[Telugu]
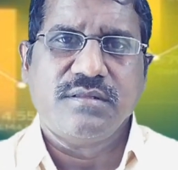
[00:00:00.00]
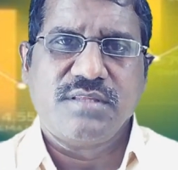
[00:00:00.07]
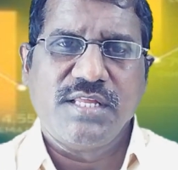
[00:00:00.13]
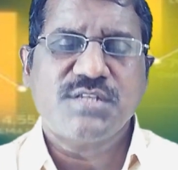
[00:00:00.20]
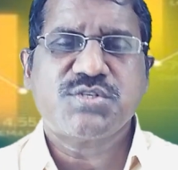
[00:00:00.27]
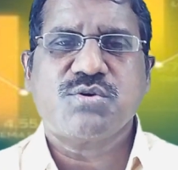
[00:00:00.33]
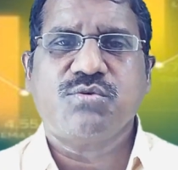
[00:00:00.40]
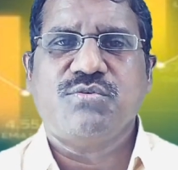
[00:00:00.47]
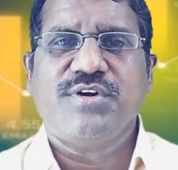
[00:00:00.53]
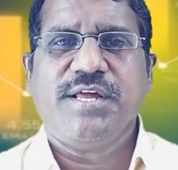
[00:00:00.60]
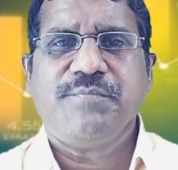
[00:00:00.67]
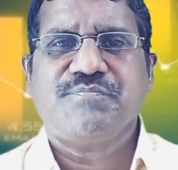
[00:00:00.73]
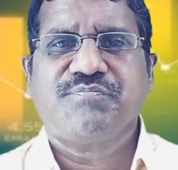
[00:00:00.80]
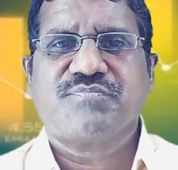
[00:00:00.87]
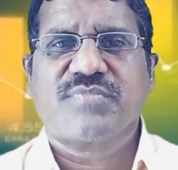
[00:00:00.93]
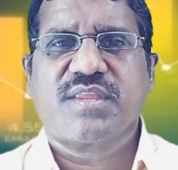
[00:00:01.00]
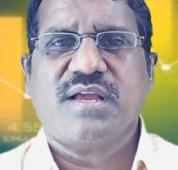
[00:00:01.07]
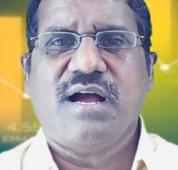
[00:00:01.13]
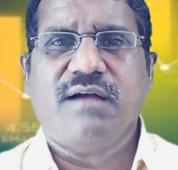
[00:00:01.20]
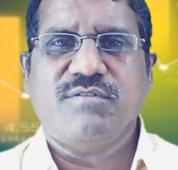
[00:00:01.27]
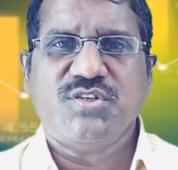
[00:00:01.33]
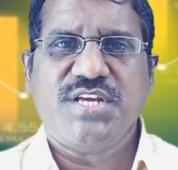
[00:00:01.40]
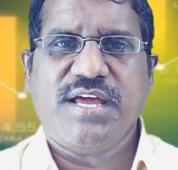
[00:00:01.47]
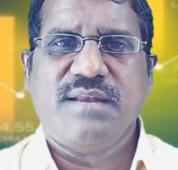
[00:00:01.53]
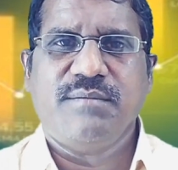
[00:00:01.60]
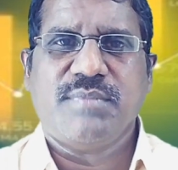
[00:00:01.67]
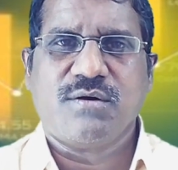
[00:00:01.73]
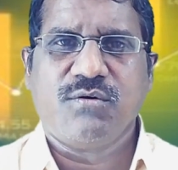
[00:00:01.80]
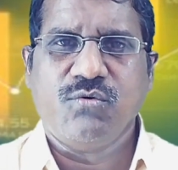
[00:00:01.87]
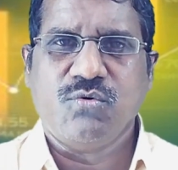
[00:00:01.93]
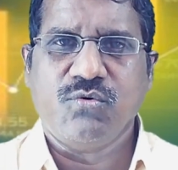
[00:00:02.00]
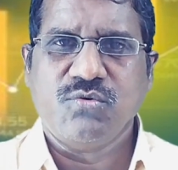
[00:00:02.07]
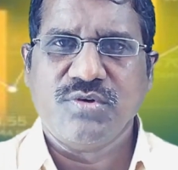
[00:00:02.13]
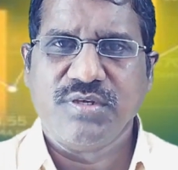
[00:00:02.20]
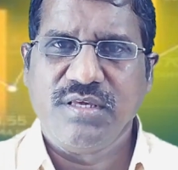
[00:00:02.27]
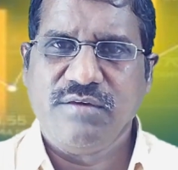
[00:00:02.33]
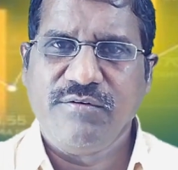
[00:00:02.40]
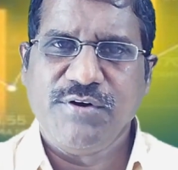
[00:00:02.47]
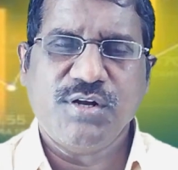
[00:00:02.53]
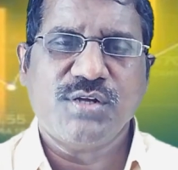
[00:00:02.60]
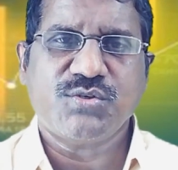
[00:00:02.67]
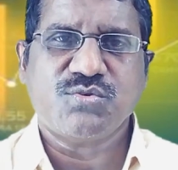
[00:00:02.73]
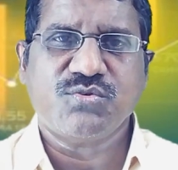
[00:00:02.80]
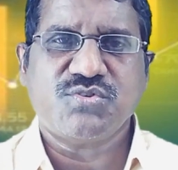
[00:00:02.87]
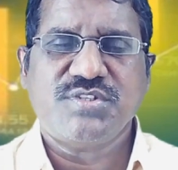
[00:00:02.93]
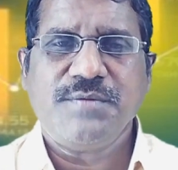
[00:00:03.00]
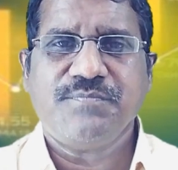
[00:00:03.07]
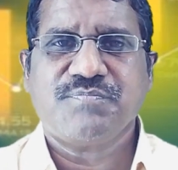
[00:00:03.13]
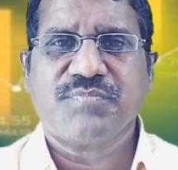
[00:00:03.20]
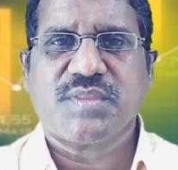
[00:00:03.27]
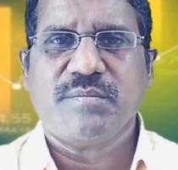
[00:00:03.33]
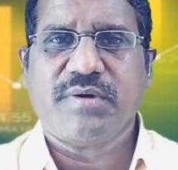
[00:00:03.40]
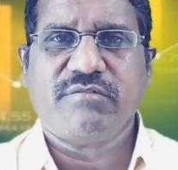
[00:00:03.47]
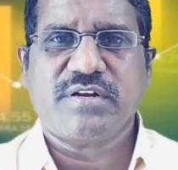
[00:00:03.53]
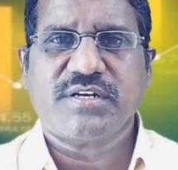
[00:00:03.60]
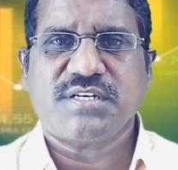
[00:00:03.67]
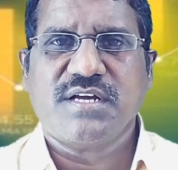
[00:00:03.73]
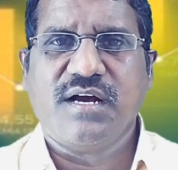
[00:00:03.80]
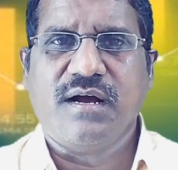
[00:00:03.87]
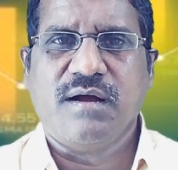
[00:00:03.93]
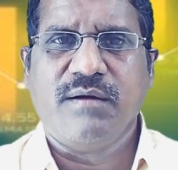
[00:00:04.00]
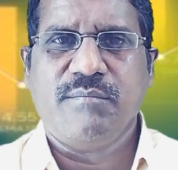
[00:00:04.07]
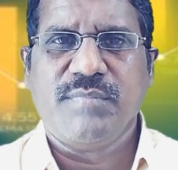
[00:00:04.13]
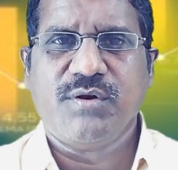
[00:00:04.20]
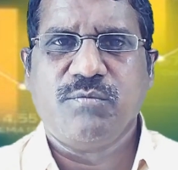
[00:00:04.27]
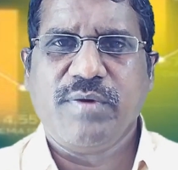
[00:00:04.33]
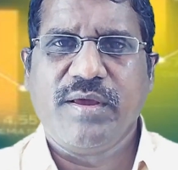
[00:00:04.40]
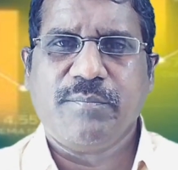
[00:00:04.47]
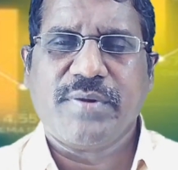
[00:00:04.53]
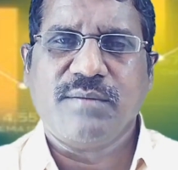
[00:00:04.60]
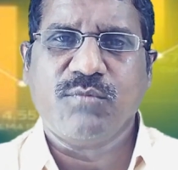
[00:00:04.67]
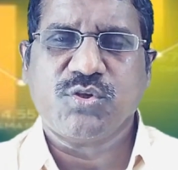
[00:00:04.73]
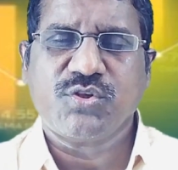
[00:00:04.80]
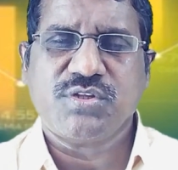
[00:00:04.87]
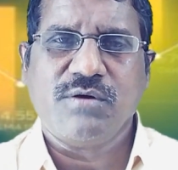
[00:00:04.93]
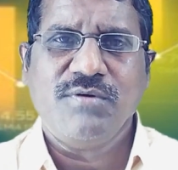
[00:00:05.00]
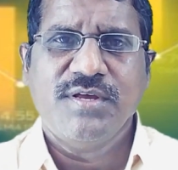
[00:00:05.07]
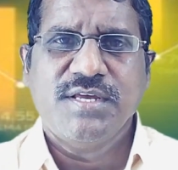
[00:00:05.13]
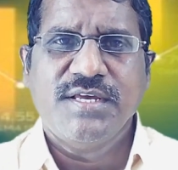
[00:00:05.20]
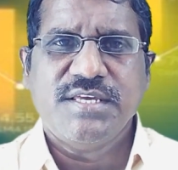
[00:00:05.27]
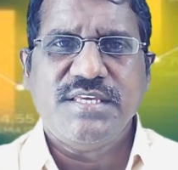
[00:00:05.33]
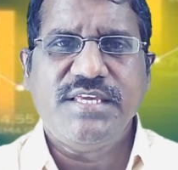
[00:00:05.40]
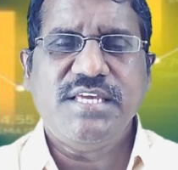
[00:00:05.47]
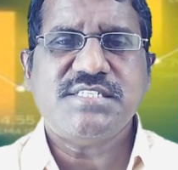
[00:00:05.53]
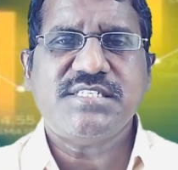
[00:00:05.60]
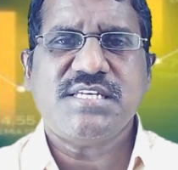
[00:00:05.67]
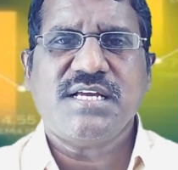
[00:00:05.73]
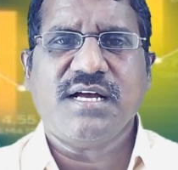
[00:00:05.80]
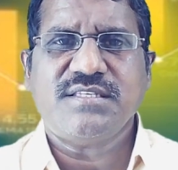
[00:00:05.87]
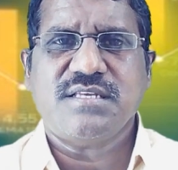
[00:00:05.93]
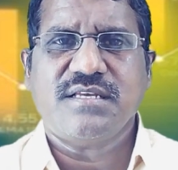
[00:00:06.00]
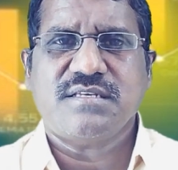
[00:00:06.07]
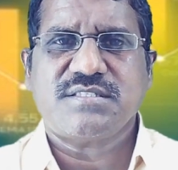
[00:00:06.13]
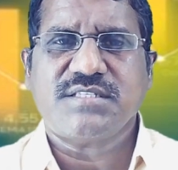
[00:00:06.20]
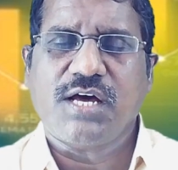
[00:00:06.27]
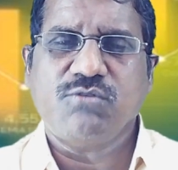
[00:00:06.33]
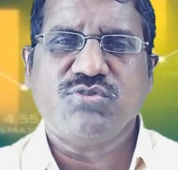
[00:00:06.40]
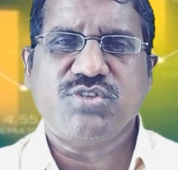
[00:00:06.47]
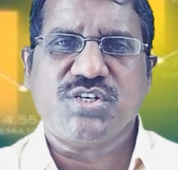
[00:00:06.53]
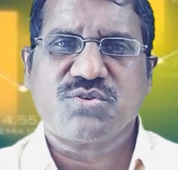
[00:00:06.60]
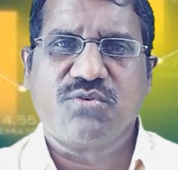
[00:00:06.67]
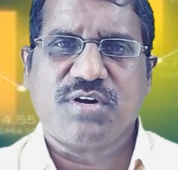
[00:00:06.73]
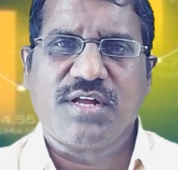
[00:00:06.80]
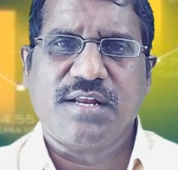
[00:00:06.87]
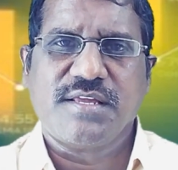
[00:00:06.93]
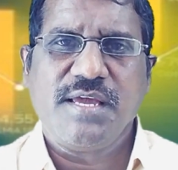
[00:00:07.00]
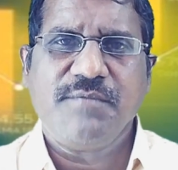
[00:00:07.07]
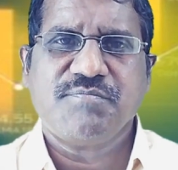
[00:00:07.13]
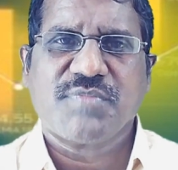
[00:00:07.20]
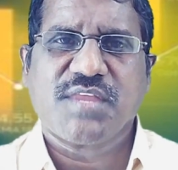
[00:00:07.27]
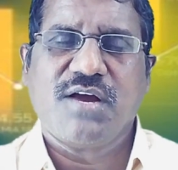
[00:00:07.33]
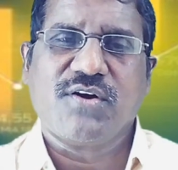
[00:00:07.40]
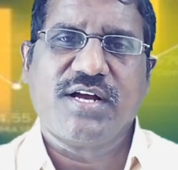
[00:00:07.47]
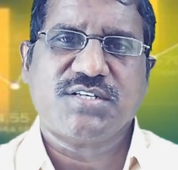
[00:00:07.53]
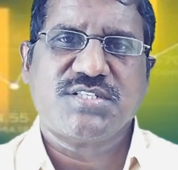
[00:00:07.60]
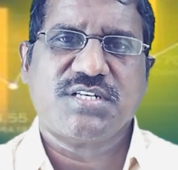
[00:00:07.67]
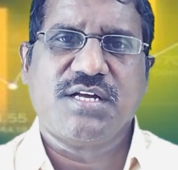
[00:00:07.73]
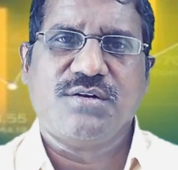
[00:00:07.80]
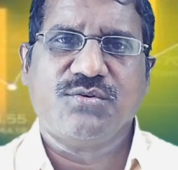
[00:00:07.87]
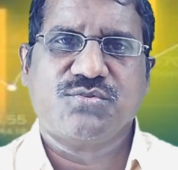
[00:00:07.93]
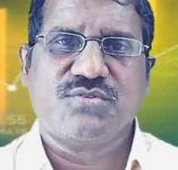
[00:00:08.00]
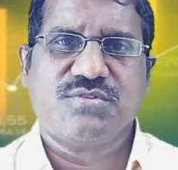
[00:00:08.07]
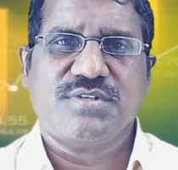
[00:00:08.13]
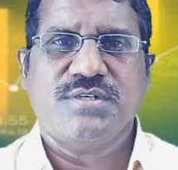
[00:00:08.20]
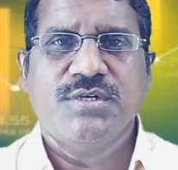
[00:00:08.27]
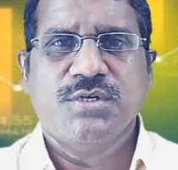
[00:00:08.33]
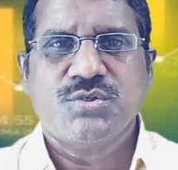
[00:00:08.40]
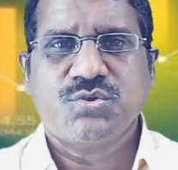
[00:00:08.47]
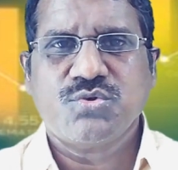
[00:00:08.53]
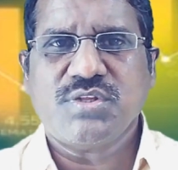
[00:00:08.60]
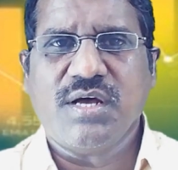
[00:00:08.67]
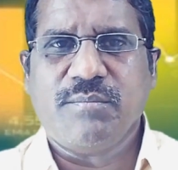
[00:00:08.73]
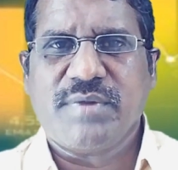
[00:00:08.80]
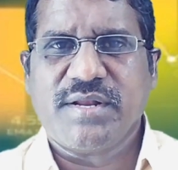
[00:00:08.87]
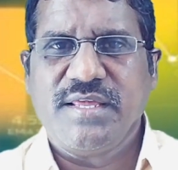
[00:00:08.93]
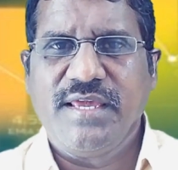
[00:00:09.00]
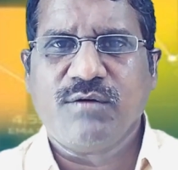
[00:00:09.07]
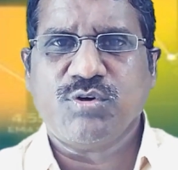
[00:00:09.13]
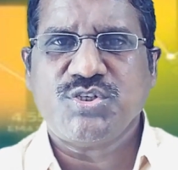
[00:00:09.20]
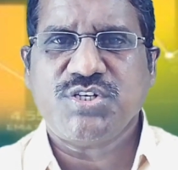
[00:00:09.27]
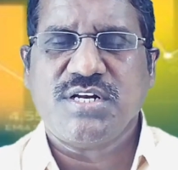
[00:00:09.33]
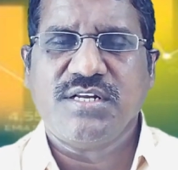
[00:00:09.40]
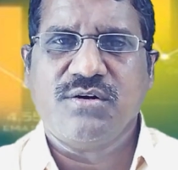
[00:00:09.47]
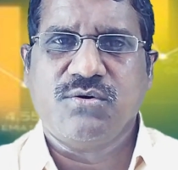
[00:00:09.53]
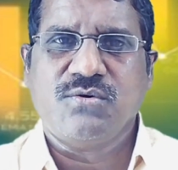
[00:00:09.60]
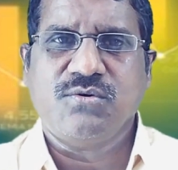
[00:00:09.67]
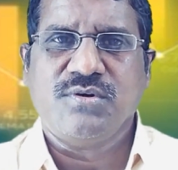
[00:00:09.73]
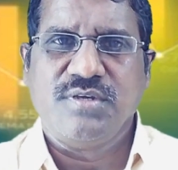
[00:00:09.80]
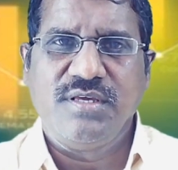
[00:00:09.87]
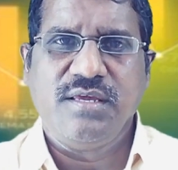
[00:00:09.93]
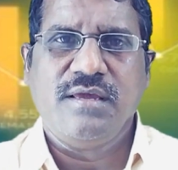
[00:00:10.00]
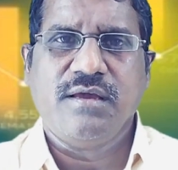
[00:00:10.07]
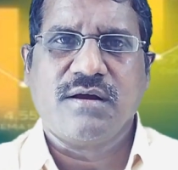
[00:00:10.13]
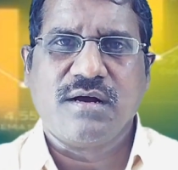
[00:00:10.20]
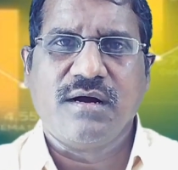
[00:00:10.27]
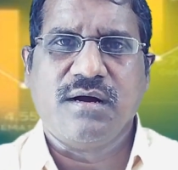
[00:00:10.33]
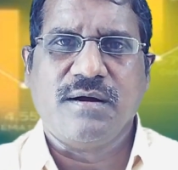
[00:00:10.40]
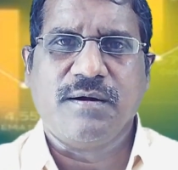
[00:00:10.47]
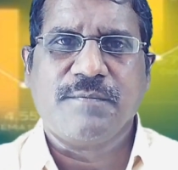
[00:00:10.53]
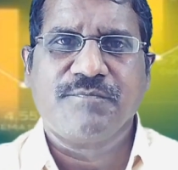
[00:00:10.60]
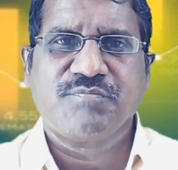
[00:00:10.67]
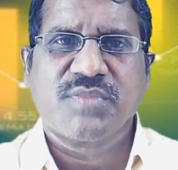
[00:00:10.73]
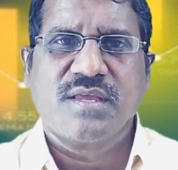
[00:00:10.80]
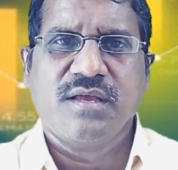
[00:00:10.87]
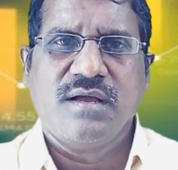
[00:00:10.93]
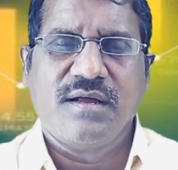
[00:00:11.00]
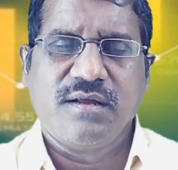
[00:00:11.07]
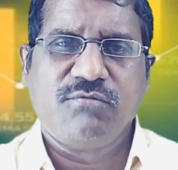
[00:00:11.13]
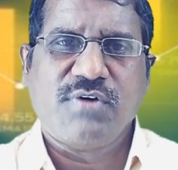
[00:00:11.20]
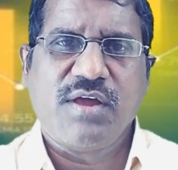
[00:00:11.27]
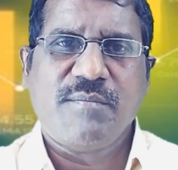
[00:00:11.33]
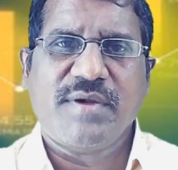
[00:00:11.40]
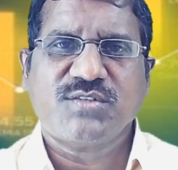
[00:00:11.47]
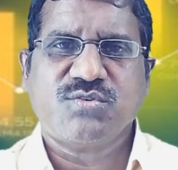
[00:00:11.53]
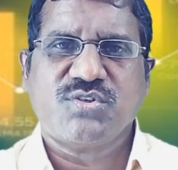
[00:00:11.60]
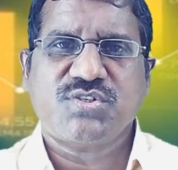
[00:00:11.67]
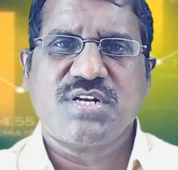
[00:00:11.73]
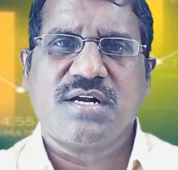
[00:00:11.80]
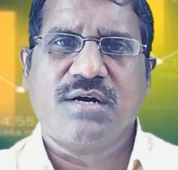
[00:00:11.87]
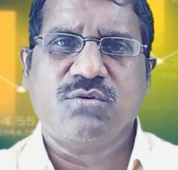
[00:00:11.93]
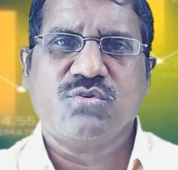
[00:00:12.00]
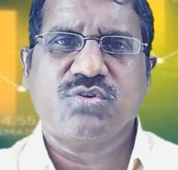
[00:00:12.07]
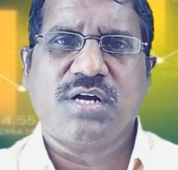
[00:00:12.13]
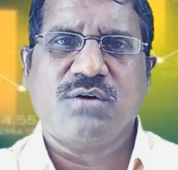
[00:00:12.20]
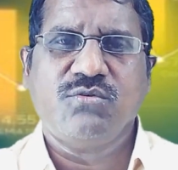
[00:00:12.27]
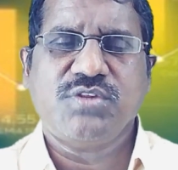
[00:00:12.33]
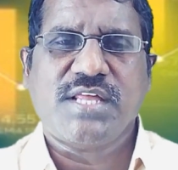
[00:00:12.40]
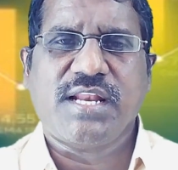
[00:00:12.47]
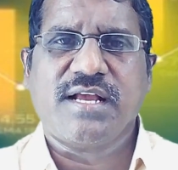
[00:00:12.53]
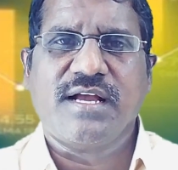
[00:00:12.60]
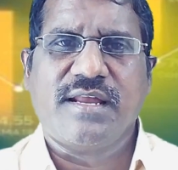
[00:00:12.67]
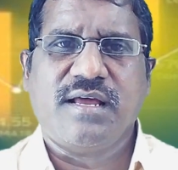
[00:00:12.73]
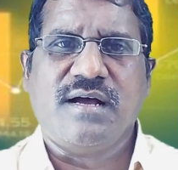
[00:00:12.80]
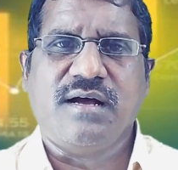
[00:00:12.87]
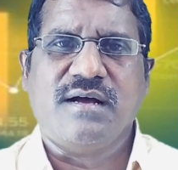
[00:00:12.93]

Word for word: తెలుసుకుంటే ఆ విషయాన్ని మనకు ఈ వీడియోలో చూస్తే పర్ఫెక్ట్గా మీరు పేపర్ని మొత్తం ఈజీగా సాల్వ్ చేసుకోవడానికి అవకాశం కలుగుతుంది చూద్దాం మరి ఏ క్వశ్చన్లు ఈ యొక్క ఫైవ్ మార్క్స్ క్వశ్చన్ అడుగుతాడు తెలంగాణ